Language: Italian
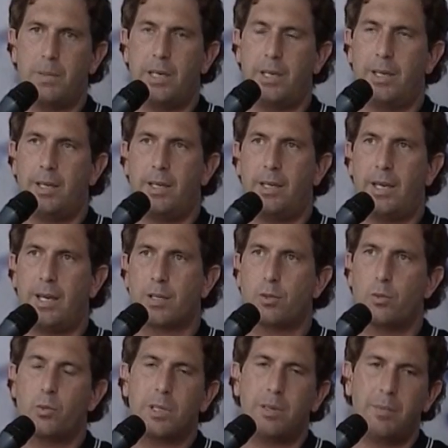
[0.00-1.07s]
ma
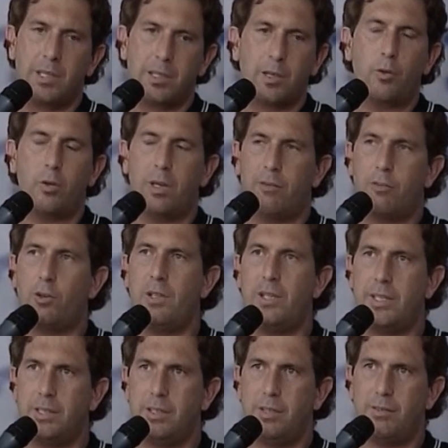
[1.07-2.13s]
assolutamente con la voglia
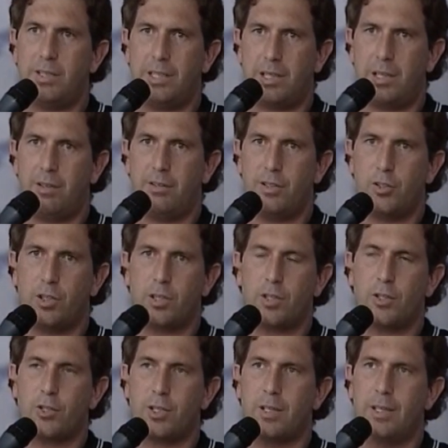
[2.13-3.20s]
di vederle
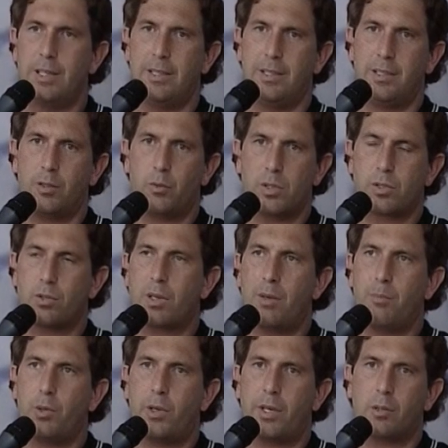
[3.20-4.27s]
vincitrici in questo
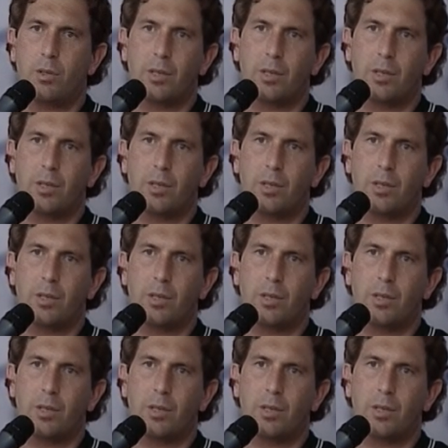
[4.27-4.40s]
campionato,